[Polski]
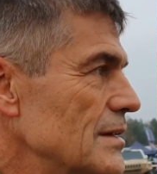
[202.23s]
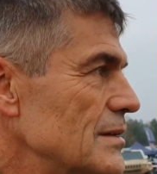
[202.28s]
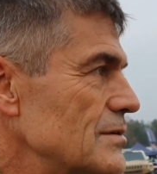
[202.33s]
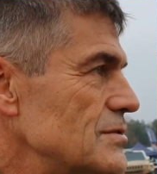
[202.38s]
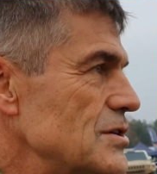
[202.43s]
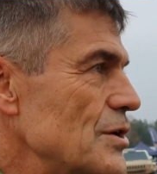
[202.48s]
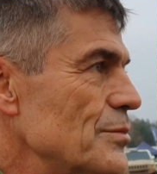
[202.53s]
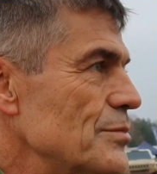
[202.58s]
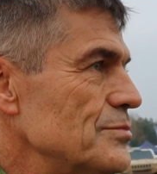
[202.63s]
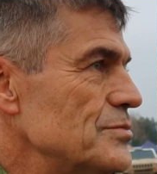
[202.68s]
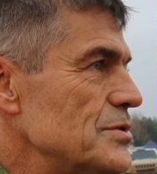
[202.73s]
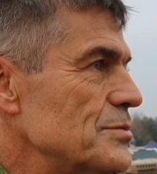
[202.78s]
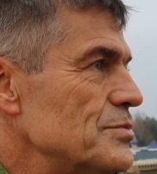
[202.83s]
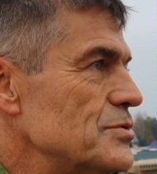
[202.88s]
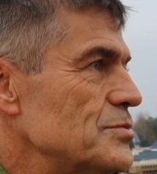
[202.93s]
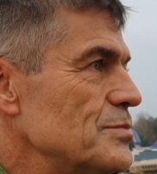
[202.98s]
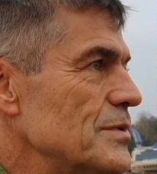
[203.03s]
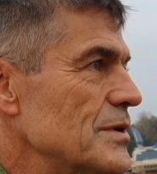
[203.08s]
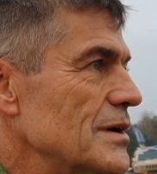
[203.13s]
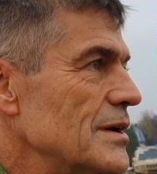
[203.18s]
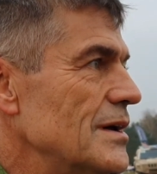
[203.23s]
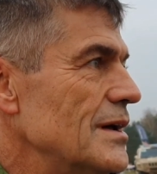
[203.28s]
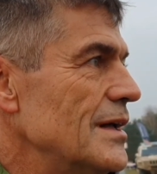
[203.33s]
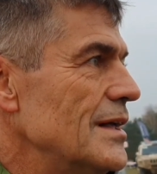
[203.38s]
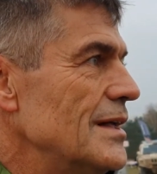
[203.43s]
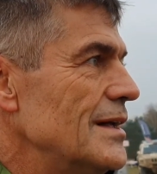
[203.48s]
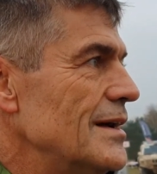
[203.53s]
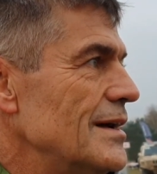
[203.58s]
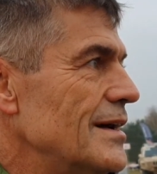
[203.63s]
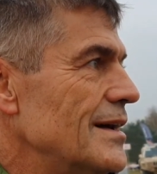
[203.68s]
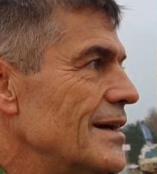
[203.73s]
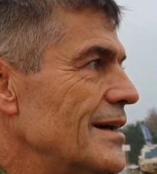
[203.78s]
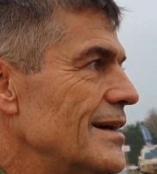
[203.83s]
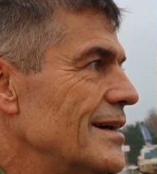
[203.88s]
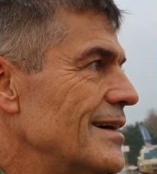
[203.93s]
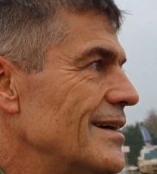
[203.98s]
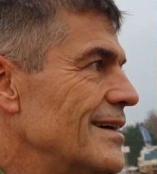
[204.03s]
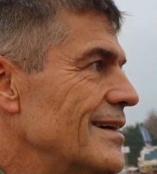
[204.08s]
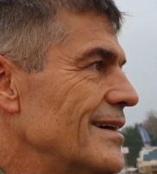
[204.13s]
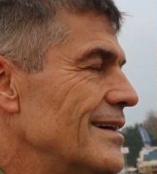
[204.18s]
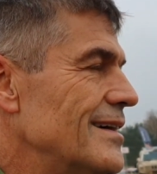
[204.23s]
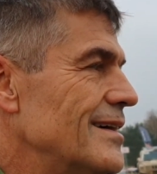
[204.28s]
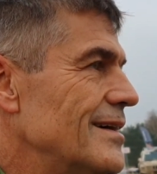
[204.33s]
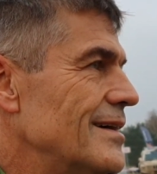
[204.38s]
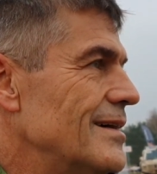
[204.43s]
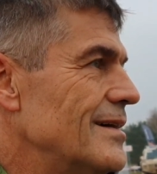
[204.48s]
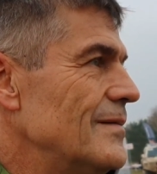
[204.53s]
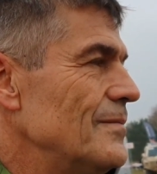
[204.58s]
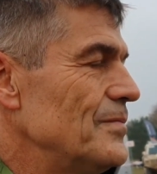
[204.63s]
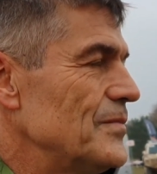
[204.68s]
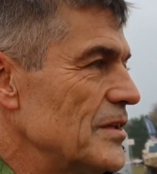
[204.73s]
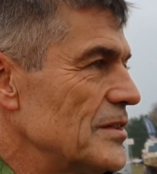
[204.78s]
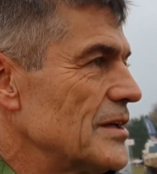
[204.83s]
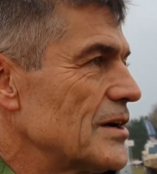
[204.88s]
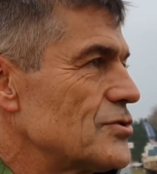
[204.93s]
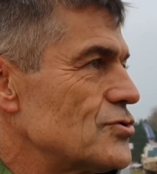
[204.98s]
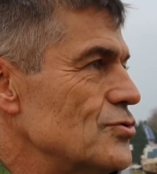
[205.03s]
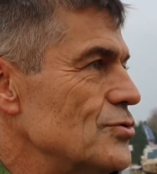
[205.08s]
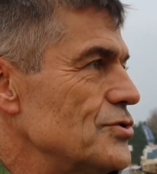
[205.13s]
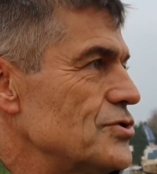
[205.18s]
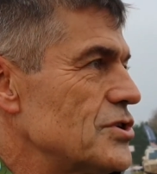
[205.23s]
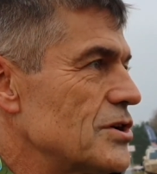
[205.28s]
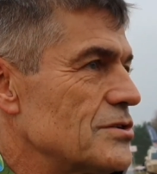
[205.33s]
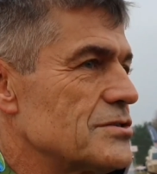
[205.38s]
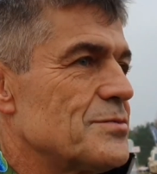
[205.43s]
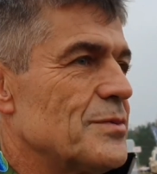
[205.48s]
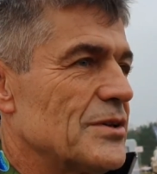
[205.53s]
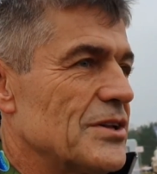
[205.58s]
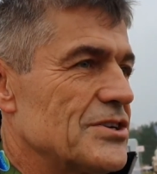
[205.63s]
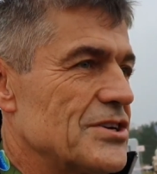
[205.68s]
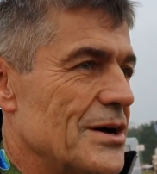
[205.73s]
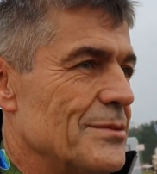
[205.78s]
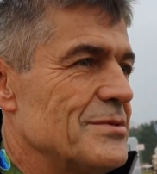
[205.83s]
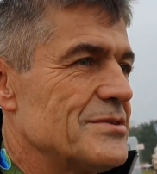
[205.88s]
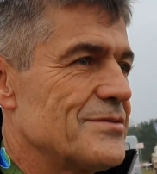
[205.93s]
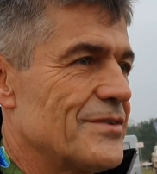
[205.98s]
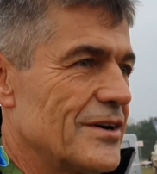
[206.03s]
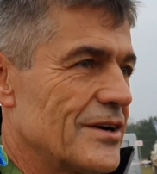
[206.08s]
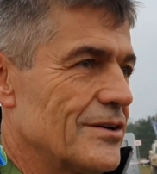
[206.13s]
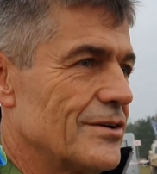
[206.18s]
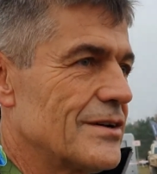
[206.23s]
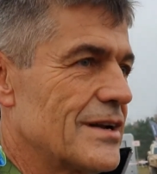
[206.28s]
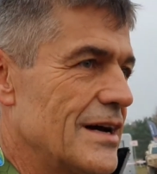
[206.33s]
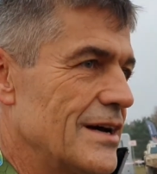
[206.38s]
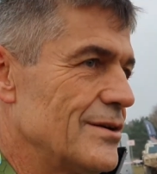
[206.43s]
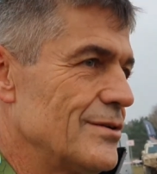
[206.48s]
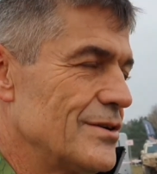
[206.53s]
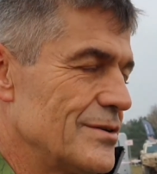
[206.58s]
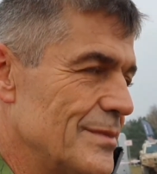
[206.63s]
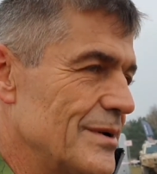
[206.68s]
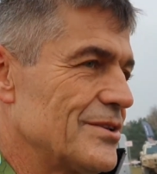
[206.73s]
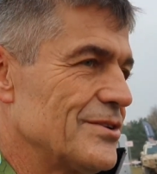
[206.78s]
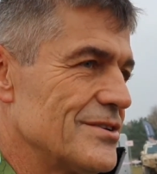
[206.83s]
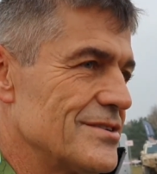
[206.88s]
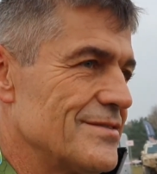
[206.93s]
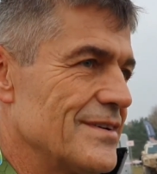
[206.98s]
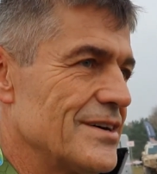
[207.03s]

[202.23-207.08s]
No chciałbym, żebyśmy e, jednak czuli się gospodarzami swojego kraju, chyba to jest